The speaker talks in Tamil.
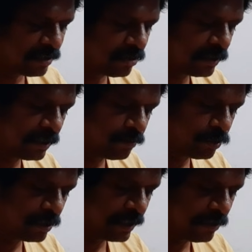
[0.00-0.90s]
தரிசனம் இருக்குன்னு
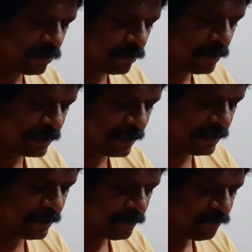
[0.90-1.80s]
போட்டிருக்காரு ஒரு பக்தர்
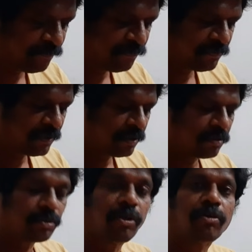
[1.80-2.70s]

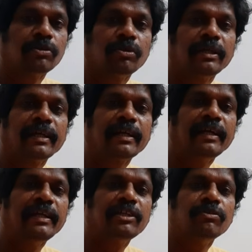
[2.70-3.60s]
ஸோ அவங்க சொல்லியிருக்கிற
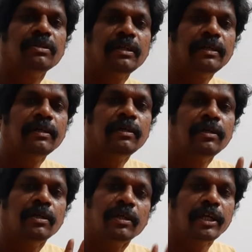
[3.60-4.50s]
கண்டிஷன் வந்து
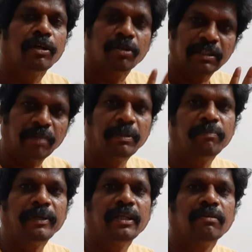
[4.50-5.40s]
ரெண்டு டோஸ்
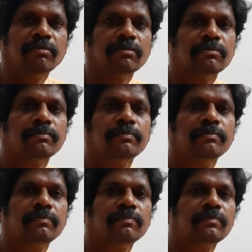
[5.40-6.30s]
கம்ப்ளீட் பண்ணியிருக்கணும்
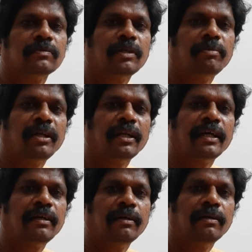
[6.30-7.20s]
அப்படி
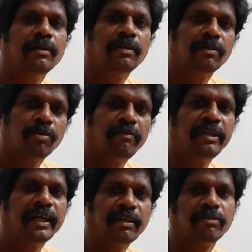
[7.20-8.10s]
இல்லைன்னா
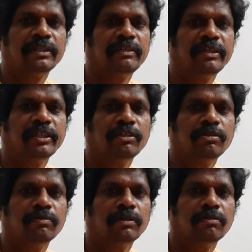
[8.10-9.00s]
கோவிட் நெகட்டிவ் சர்டிஃபிகேட்
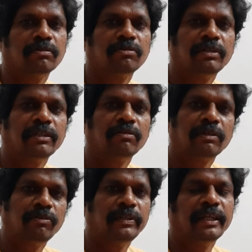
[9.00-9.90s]
எடுத்துகிட்டு வரணும் ஸோ நீங்கள்
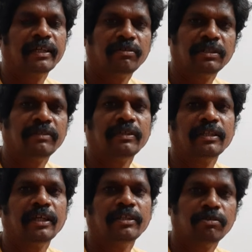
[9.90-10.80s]
வந்து கோவிட் நெகட்டிவ்
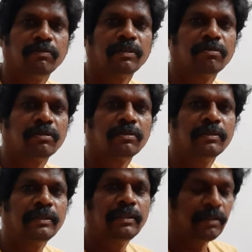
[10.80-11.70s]
சர்டிஃபிகேட் தான் எடுத்துகிட்டு வரணும்
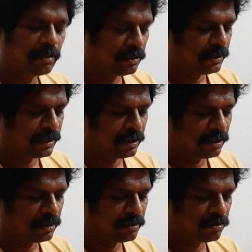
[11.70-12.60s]
ஏன்னா